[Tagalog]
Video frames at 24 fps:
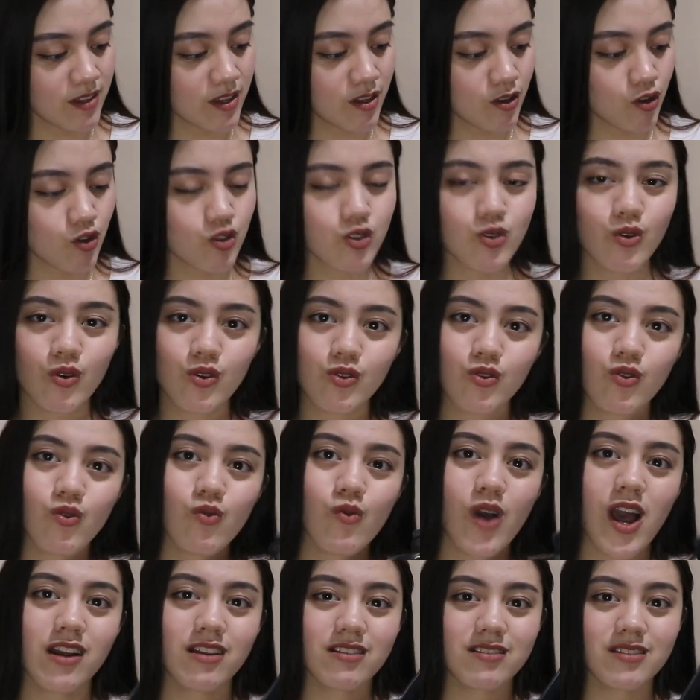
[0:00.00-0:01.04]
Gusto ko tong
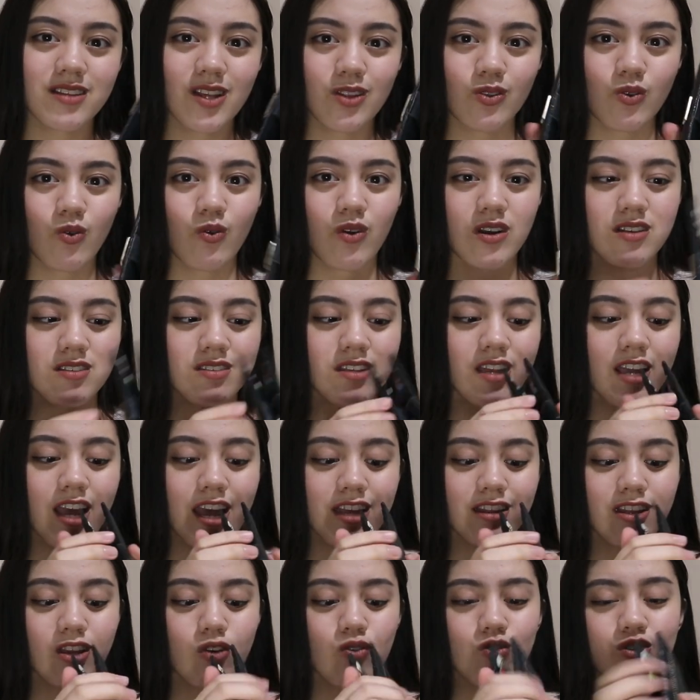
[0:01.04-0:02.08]
wallet na to kasi
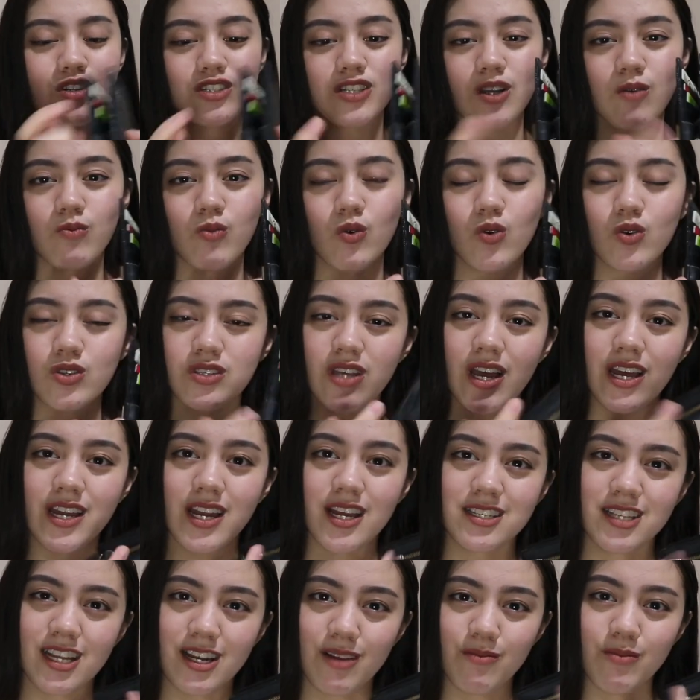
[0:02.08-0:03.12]
kahit di ko na siya buksan,
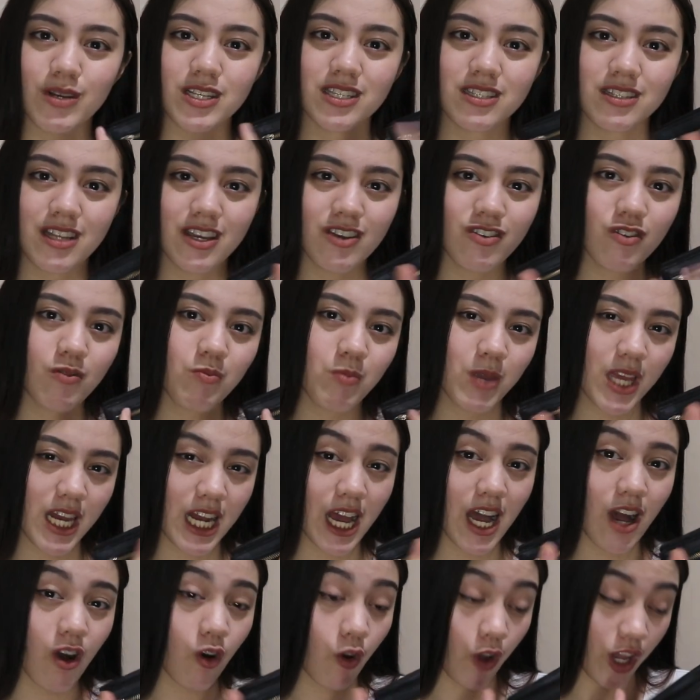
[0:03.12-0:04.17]
nasa labas na yung
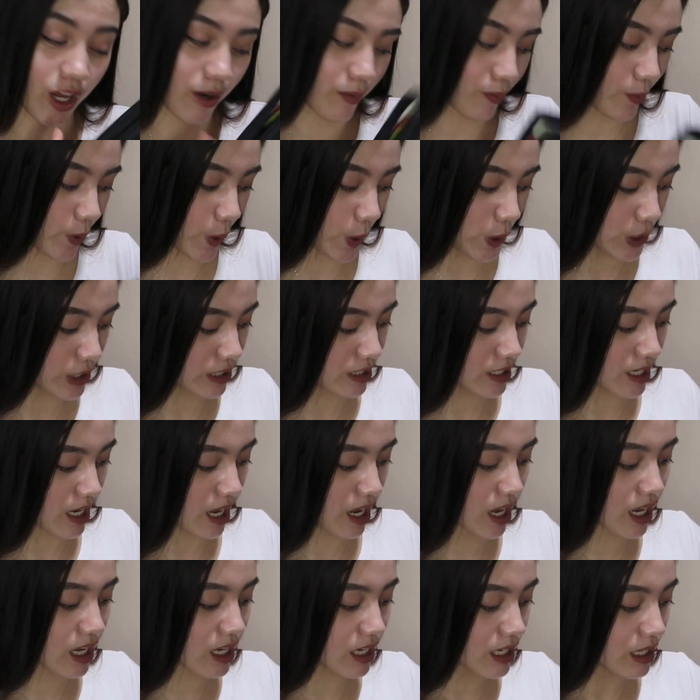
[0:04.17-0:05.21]
pinaka-coin purse
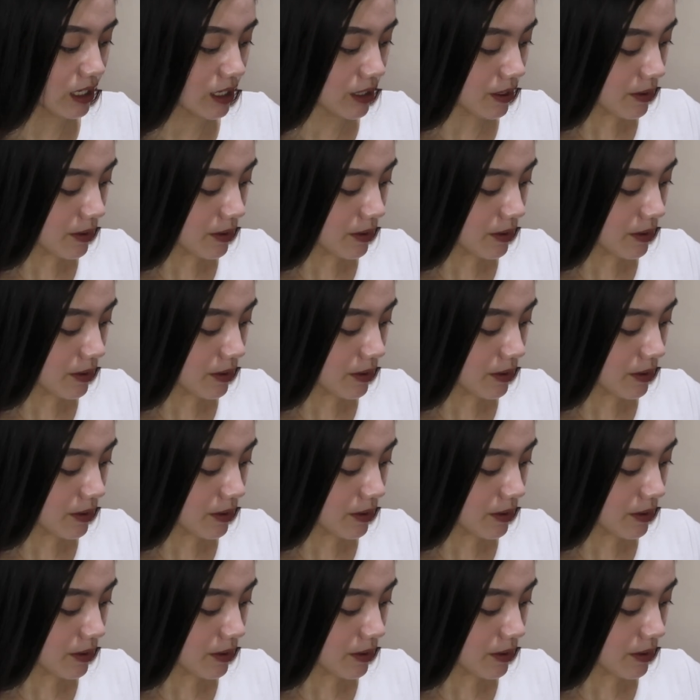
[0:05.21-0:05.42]
niya.